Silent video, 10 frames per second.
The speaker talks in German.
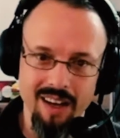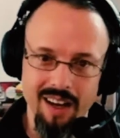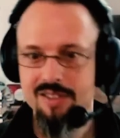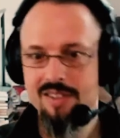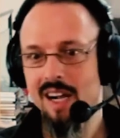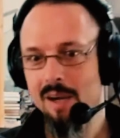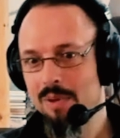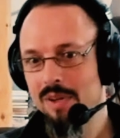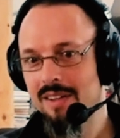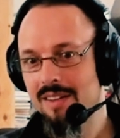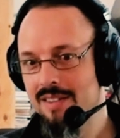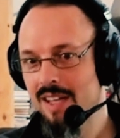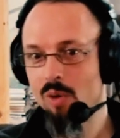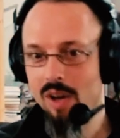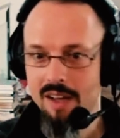außerhalb des
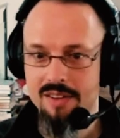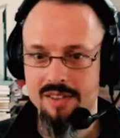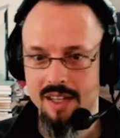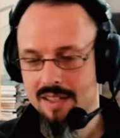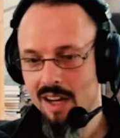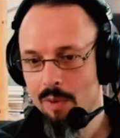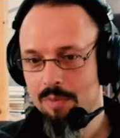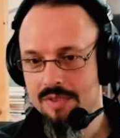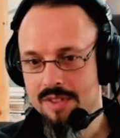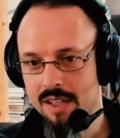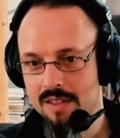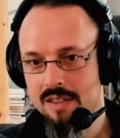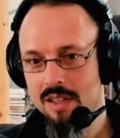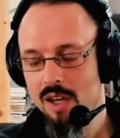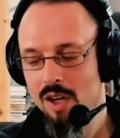regulären Seins, des erlaubten Seins.